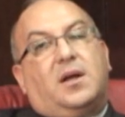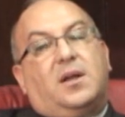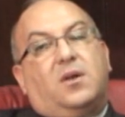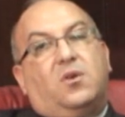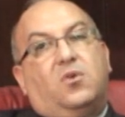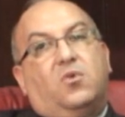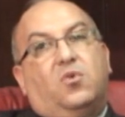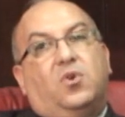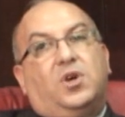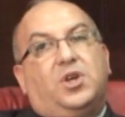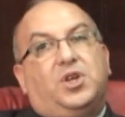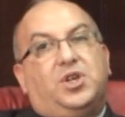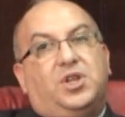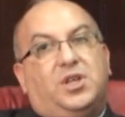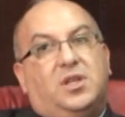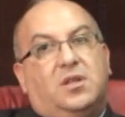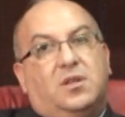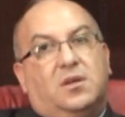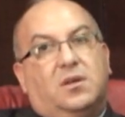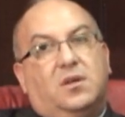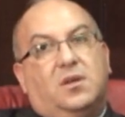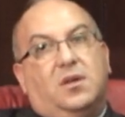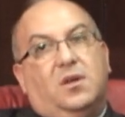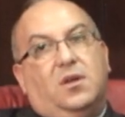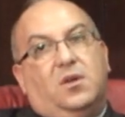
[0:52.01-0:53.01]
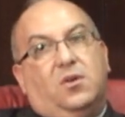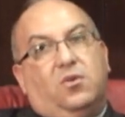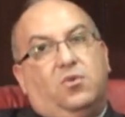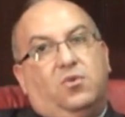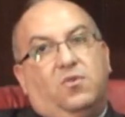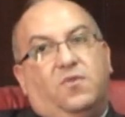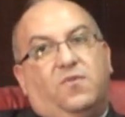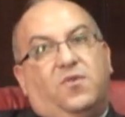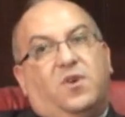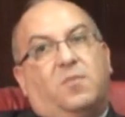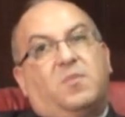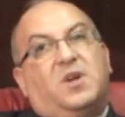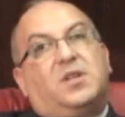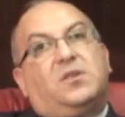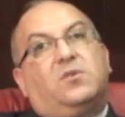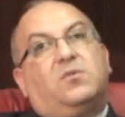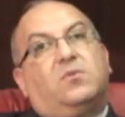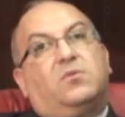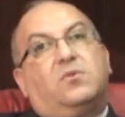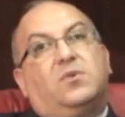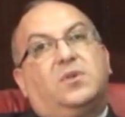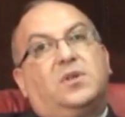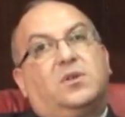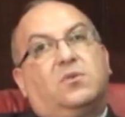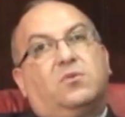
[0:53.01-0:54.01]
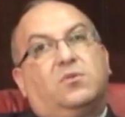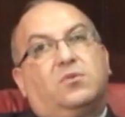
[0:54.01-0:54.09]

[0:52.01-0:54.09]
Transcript: l'origine de formation de ces